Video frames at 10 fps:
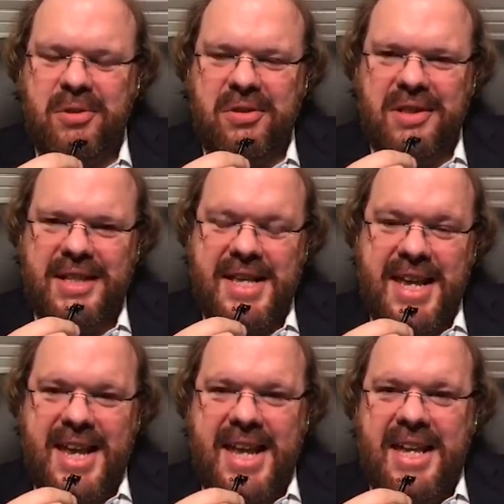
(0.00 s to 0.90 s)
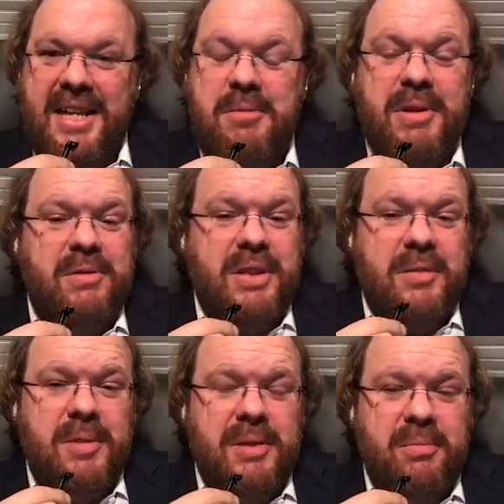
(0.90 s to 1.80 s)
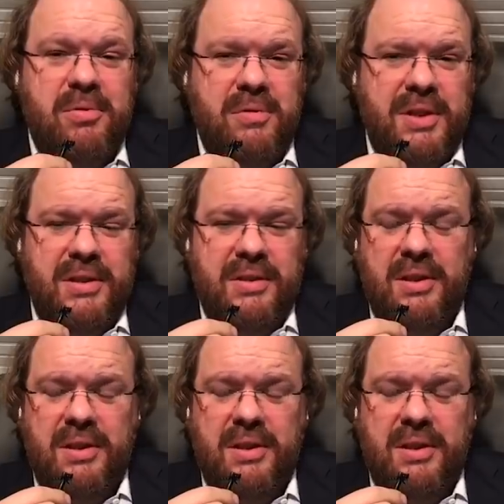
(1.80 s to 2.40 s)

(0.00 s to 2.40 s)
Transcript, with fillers: m'entendait, eh bien on respire plus vite.